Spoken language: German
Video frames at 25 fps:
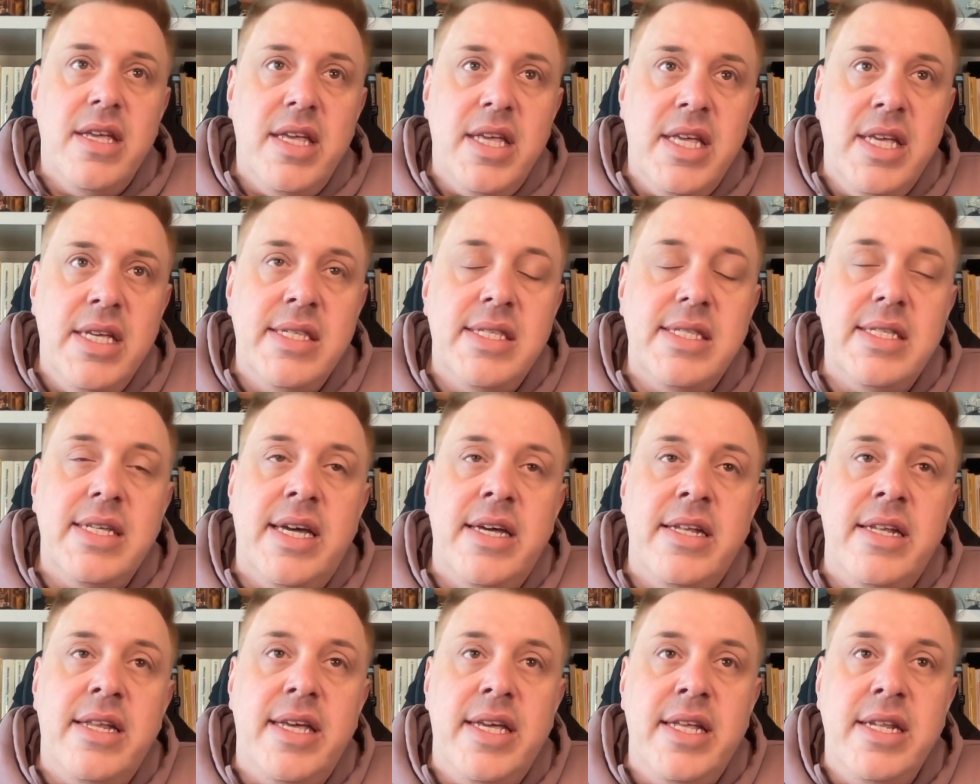ist
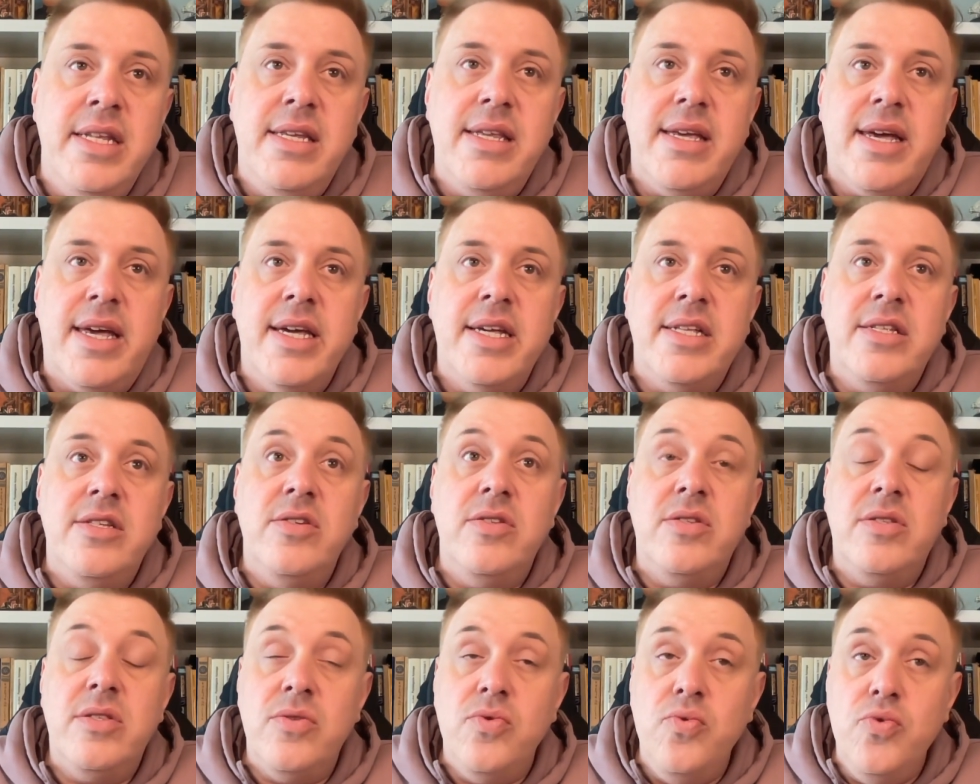eine
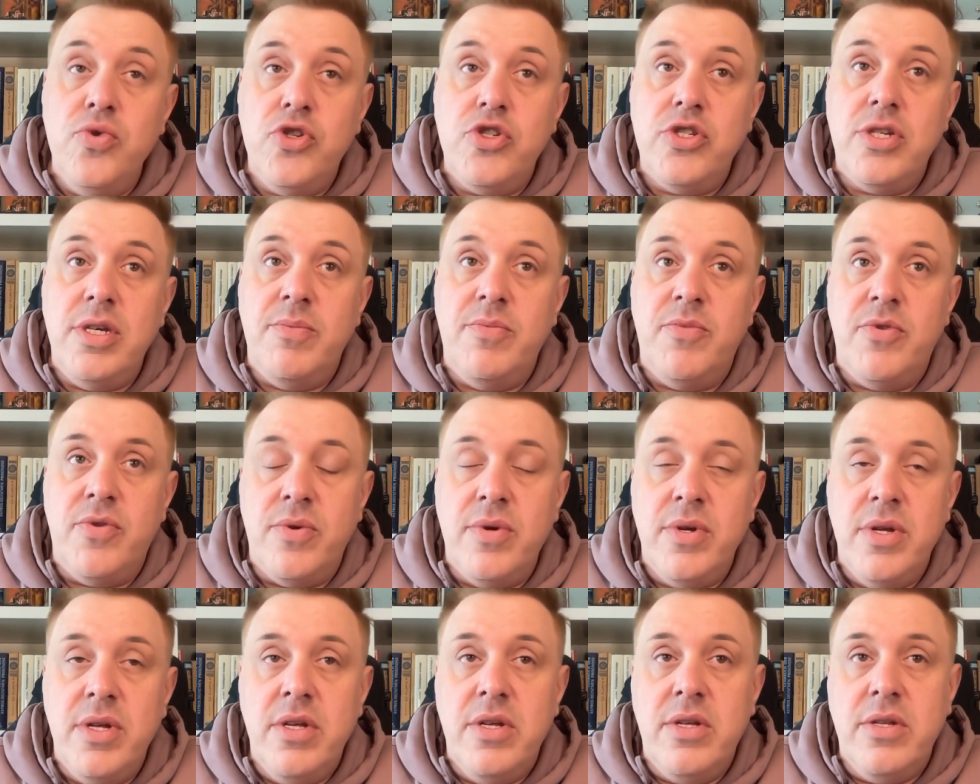indirekte
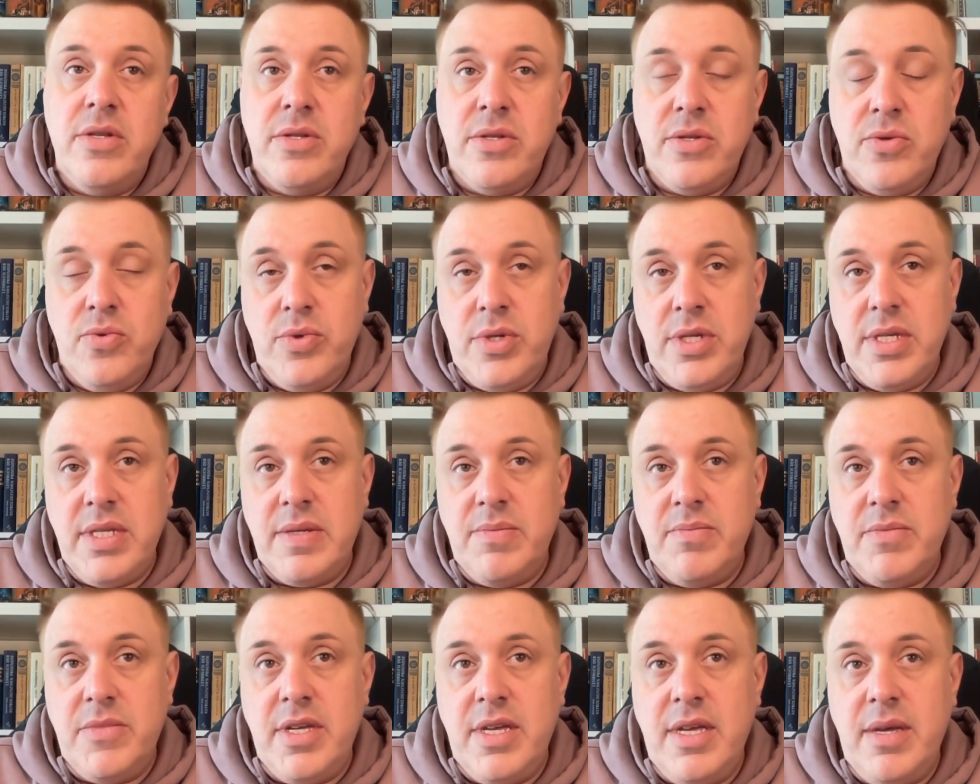Zustimmung zu
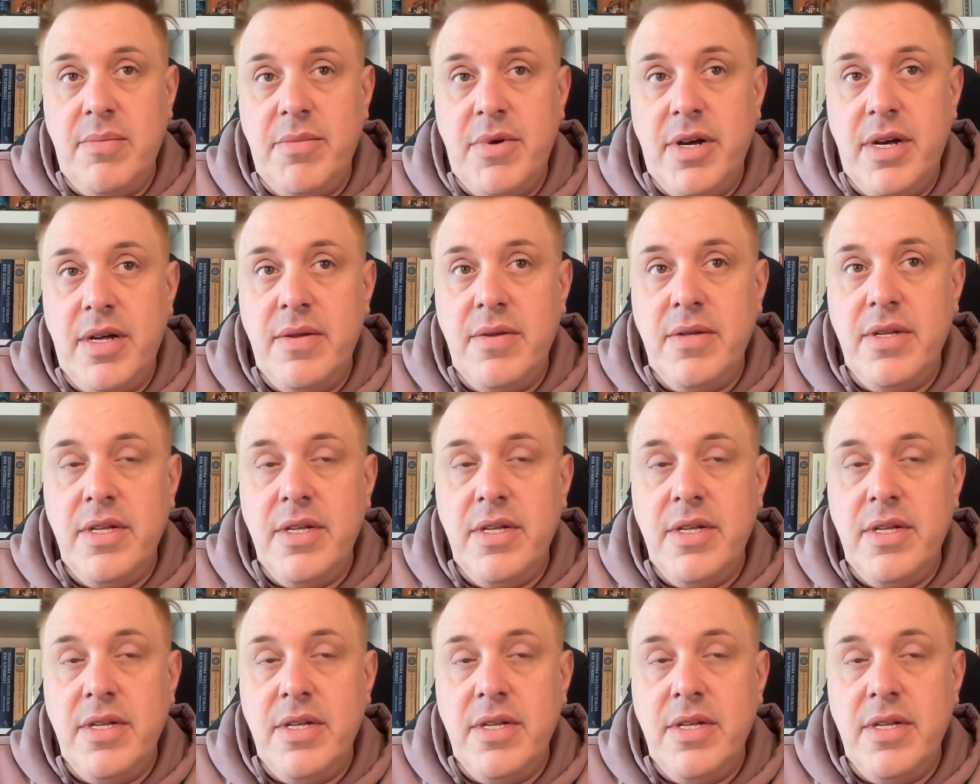diesem Thema.